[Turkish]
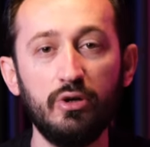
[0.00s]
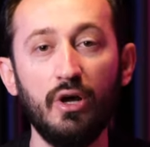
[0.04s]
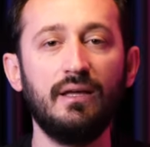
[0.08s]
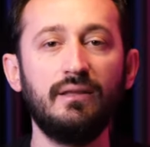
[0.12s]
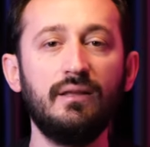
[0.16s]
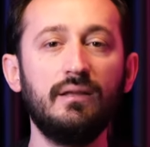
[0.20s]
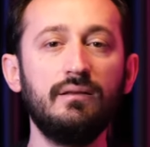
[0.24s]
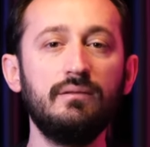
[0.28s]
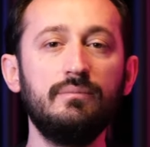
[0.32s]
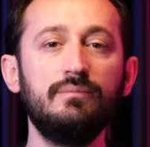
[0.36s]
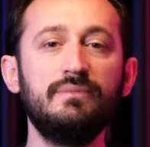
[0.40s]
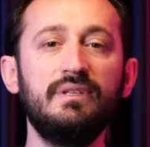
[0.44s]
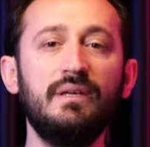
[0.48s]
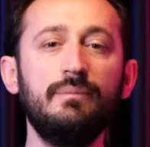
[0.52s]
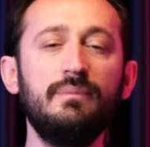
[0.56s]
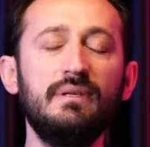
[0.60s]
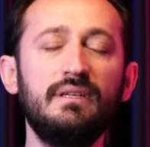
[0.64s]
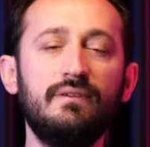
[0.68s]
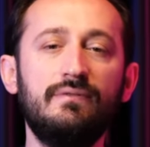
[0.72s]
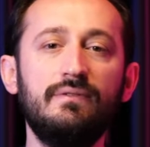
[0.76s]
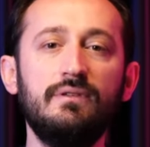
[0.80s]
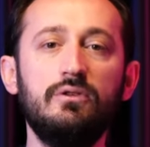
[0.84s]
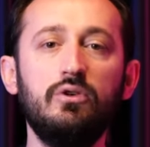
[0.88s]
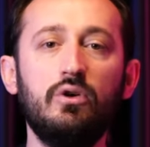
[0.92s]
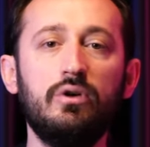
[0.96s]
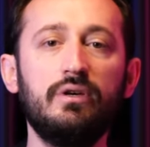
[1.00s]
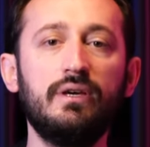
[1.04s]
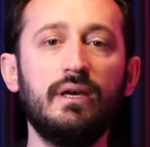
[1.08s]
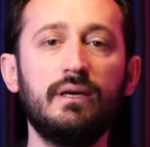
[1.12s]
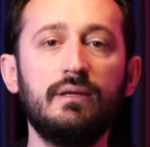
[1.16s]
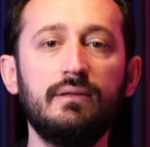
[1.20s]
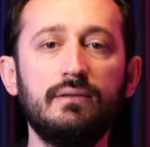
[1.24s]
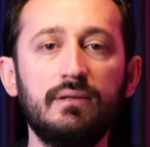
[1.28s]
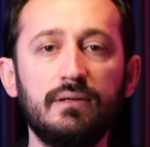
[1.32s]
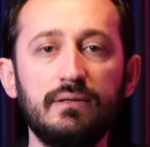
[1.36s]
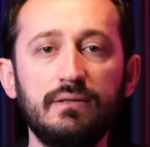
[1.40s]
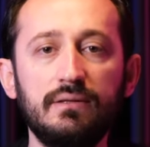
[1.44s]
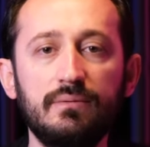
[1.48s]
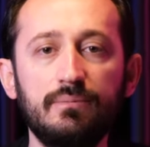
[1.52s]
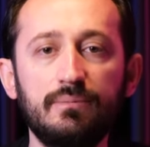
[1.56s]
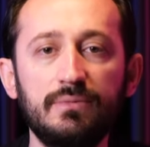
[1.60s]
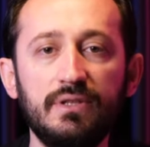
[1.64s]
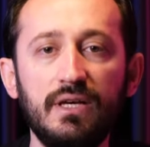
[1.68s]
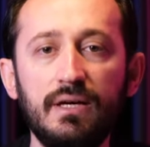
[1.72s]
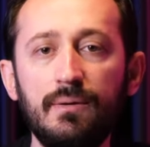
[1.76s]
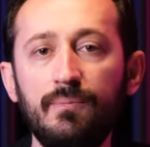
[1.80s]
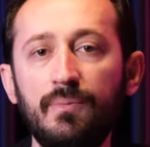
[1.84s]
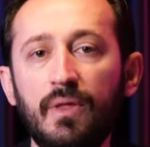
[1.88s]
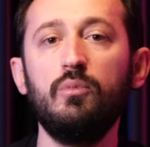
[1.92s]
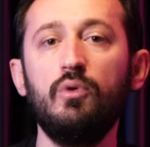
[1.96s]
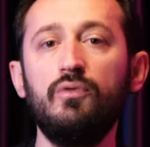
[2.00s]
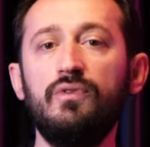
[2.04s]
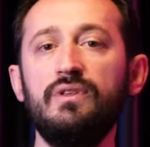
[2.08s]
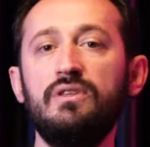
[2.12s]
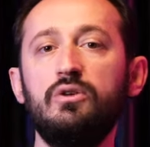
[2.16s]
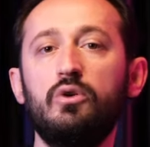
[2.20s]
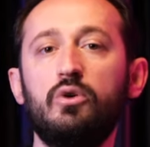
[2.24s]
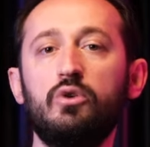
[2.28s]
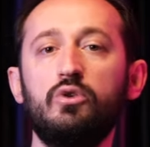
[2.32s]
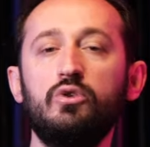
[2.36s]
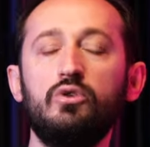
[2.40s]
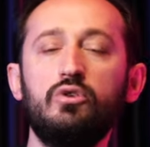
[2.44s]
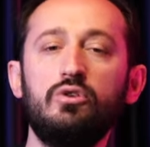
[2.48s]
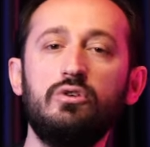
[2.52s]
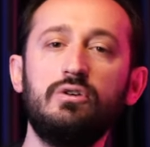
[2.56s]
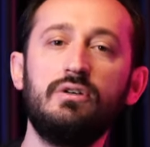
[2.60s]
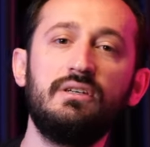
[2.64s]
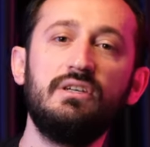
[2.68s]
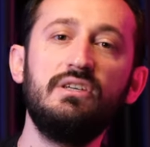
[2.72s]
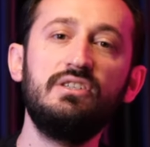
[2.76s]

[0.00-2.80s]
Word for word: Kanalımda bir video yayınladığımda bu videoyu